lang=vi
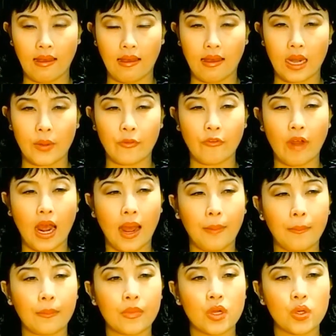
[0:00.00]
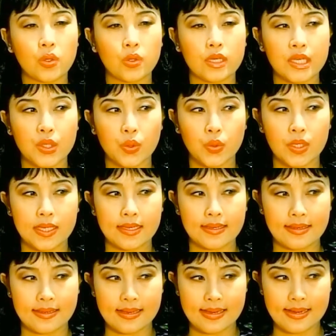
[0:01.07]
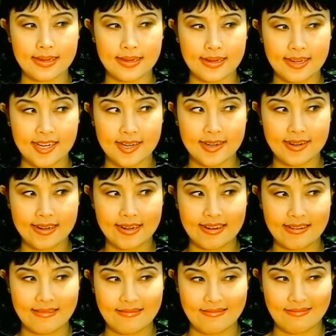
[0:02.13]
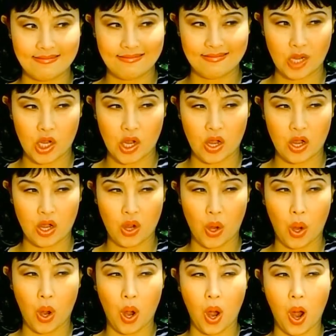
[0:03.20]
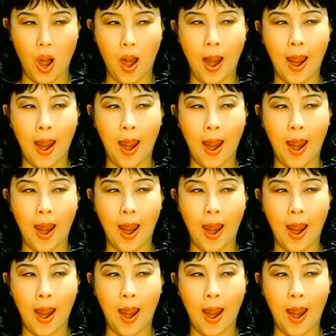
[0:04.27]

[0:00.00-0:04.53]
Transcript: ảnh phạm nội quy gia đình đó.